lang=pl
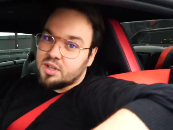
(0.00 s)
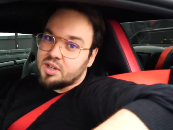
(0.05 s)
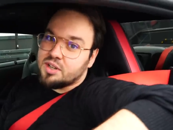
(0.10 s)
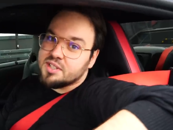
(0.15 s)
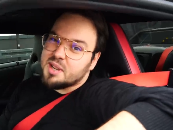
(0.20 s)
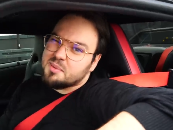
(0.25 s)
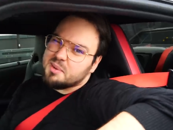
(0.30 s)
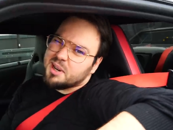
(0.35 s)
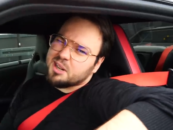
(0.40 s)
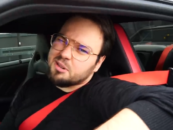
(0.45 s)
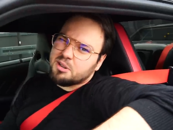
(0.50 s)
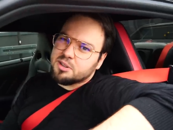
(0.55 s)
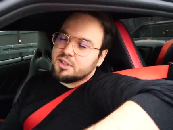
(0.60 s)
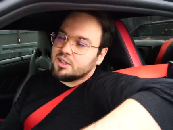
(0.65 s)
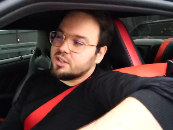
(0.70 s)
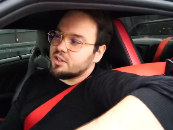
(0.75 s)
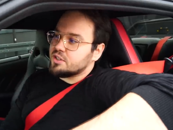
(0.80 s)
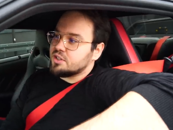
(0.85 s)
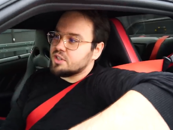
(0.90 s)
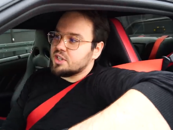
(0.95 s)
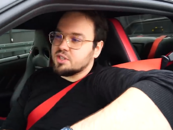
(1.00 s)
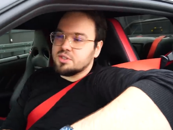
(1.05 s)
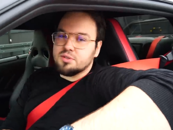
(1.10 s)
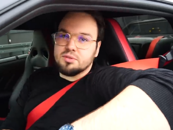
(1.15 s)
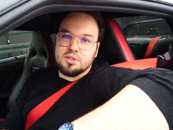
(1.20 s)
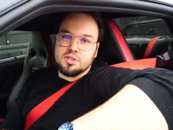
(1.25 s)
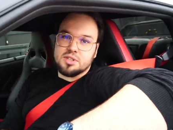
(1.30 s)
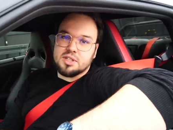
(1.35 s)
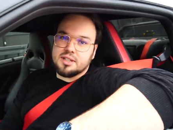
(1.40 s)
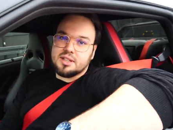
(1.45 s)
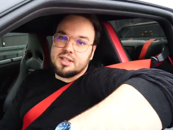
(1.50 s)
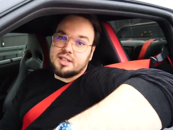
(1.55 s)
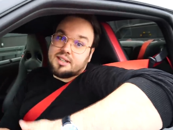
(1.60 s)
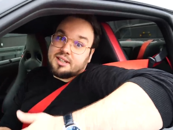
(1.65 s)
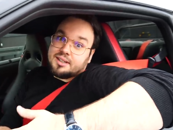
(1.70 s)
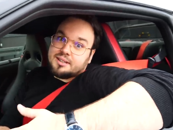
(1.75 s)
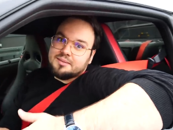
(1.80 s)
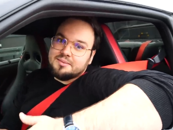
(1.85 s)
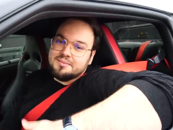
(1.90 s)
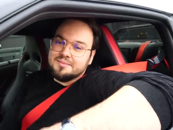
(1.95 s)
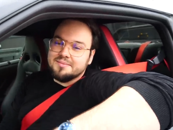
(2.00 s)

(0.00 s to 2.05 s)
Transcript: No, zabrakło tylko 6 do szatana.